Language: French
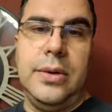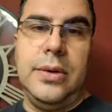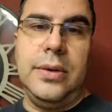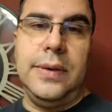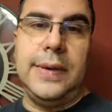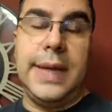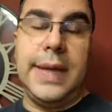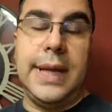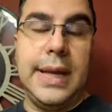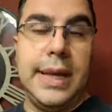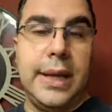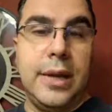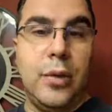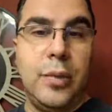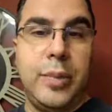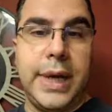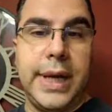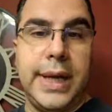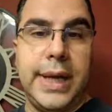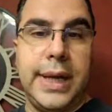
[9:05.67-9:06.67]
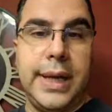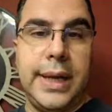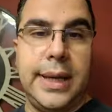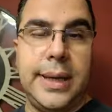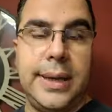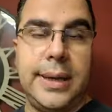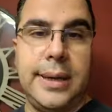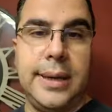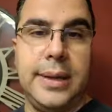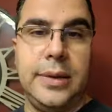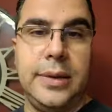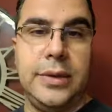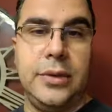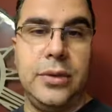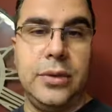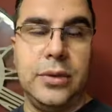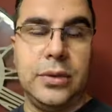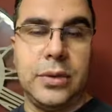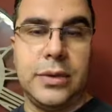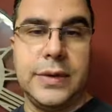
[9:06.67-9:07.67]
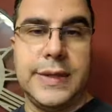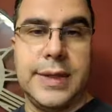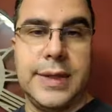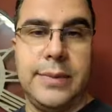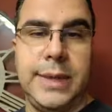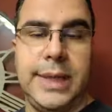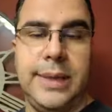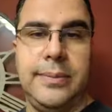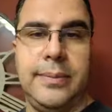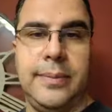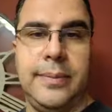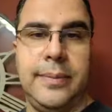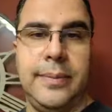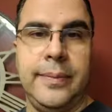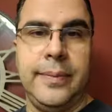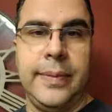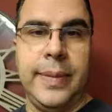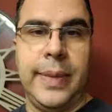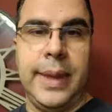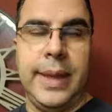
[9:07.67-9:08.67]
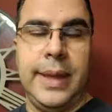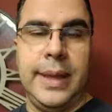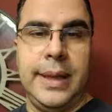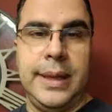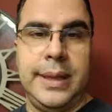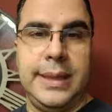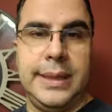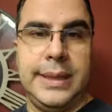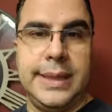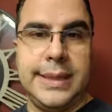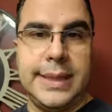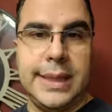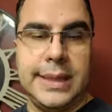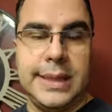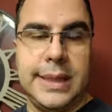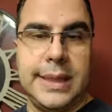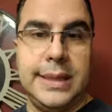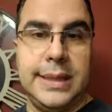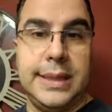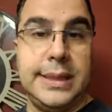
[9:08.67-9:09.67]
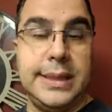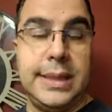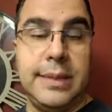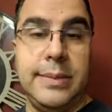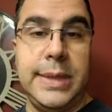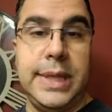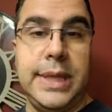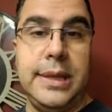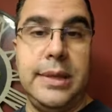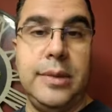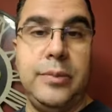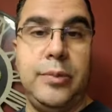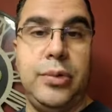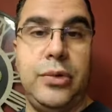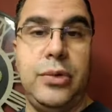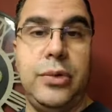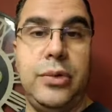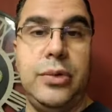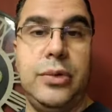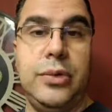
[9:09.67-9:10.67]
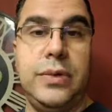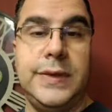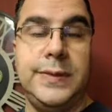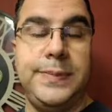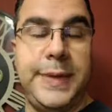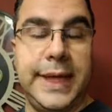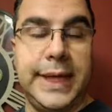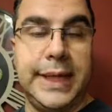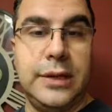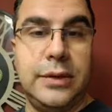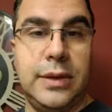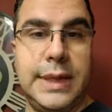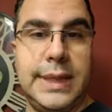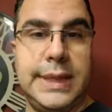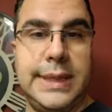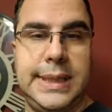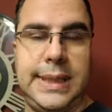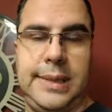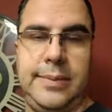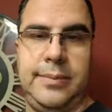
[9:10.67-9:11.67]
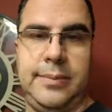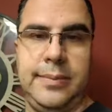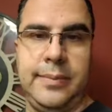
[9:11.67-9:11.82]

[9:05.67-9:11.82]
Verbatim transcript: d'aller auprès d'autres amis, des amis plus spiritualisés,